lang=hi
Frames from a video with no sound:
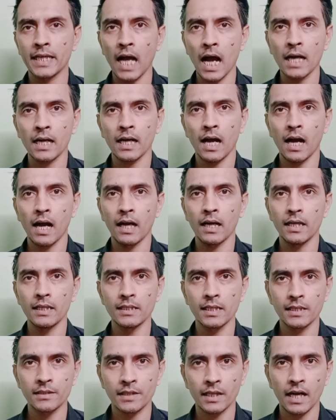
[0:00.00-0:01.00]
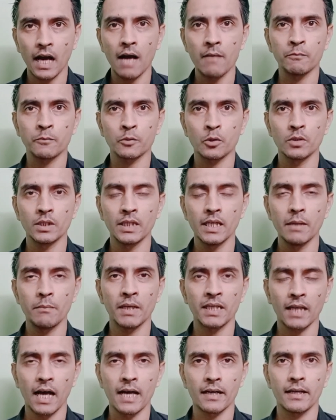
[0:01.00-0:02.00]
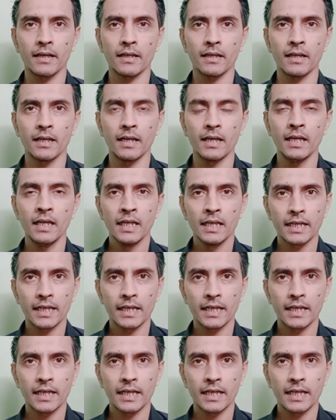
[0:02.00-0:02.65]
क्या कहा है ये जरा आप सुनिए बता रहे हैं